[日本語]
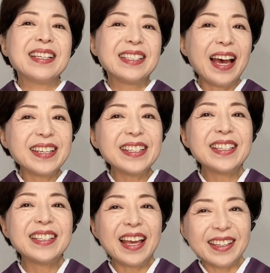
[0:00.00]
最
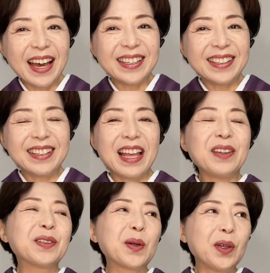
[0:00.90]
近着ていないって
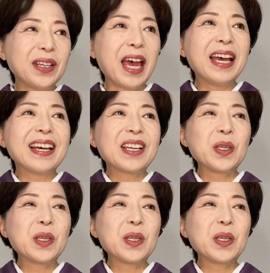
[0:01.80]
いうことで、